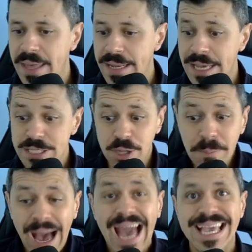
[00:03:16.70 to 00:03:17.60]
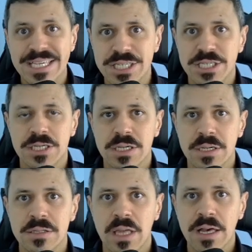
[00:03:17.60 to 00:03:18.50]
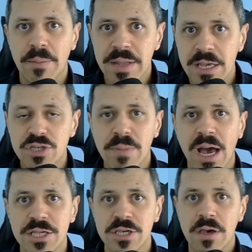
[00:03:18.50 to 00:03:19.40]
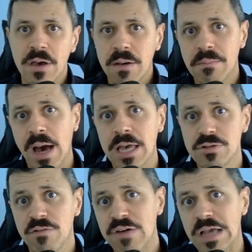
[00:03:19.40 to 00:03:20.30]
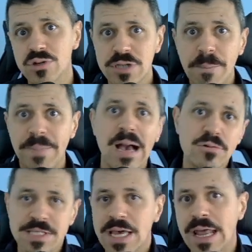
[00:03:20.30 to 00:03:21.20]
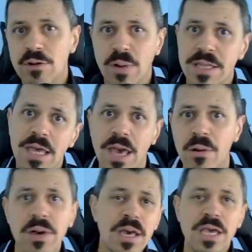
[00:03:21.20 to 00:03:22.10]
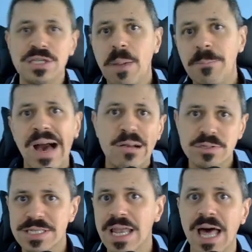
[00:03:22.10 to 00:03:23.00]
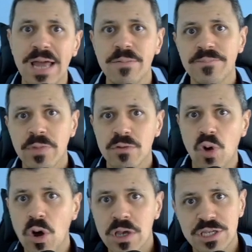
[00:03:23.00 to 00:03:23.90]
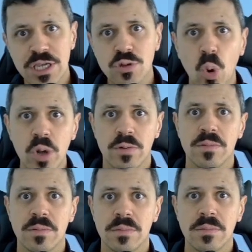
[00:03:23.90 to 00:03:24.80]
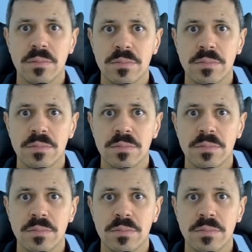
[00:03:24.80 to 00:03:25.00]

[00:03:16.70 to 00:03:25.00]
Caberia demais, né? Caberia demais. Mas o Vasco já paga o salário do Raniel e já paga o salário do Getúlio.